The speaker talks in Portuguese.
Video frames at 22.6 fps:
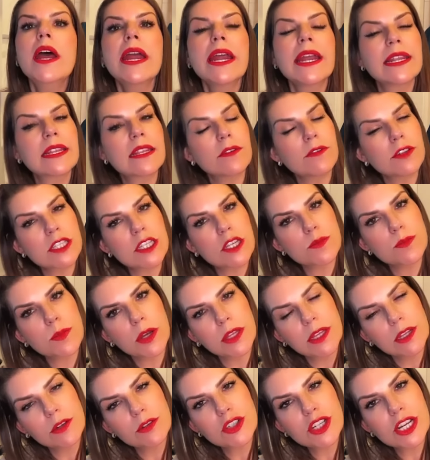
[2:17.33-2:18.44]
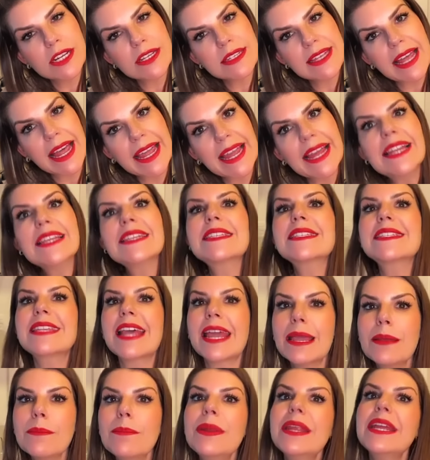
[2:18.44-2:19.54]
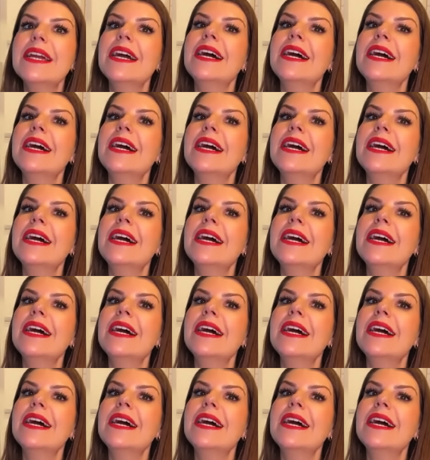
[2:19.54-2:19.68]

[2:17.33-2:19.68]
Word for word: Então vocês podem utilizar ele sempre